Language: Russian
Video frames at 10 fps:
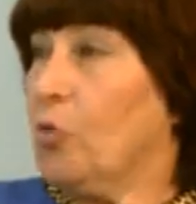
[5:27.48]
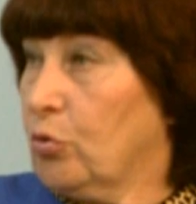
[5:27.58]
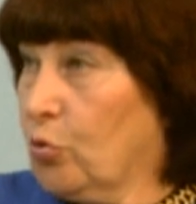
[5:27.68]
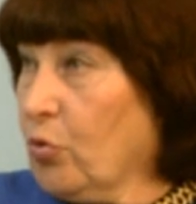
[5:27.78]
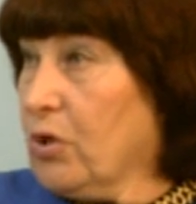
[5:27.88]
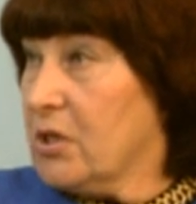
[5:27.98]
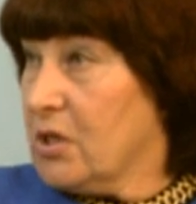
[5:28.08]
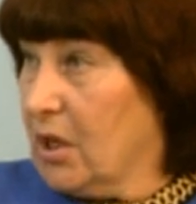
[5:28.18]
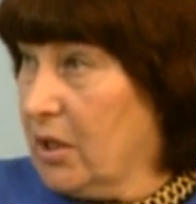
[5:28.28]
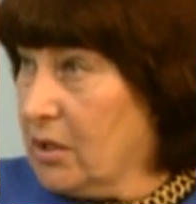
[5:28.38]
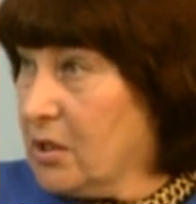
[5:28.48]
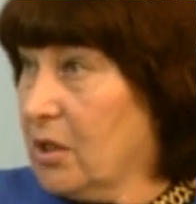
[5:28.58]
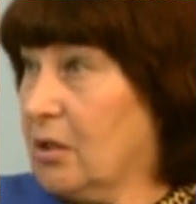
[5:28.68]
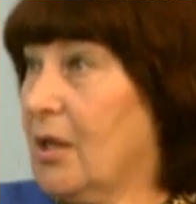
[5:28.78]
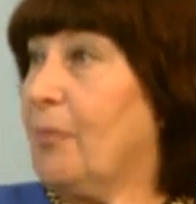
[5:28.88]
культурной
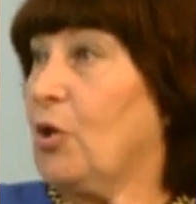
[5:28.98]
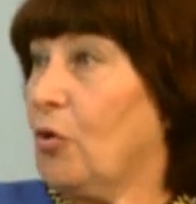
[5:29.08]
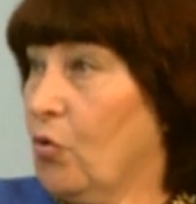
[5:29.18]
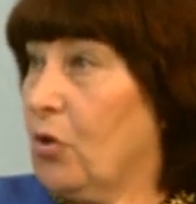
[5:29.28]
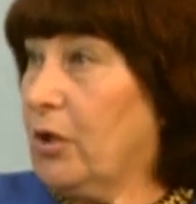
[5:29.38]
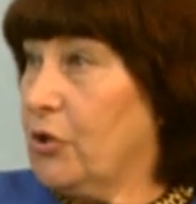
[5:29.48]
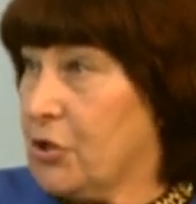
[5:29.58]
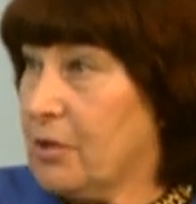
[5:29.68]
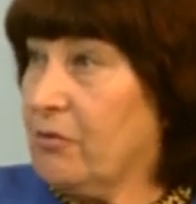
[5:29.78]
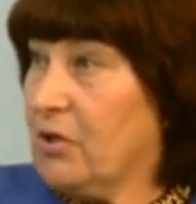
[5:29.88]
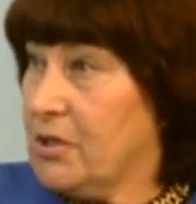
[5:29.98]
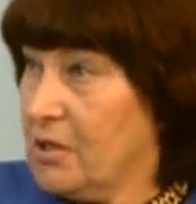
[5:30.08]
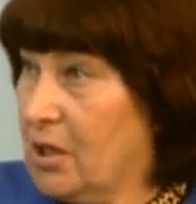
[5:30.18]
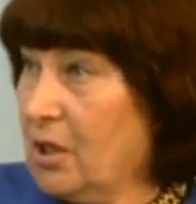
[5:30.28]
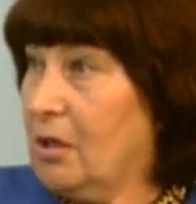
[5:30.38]
столицей, к нам такого количества
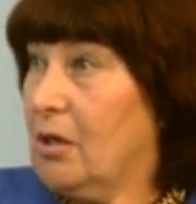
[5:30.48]
гостей,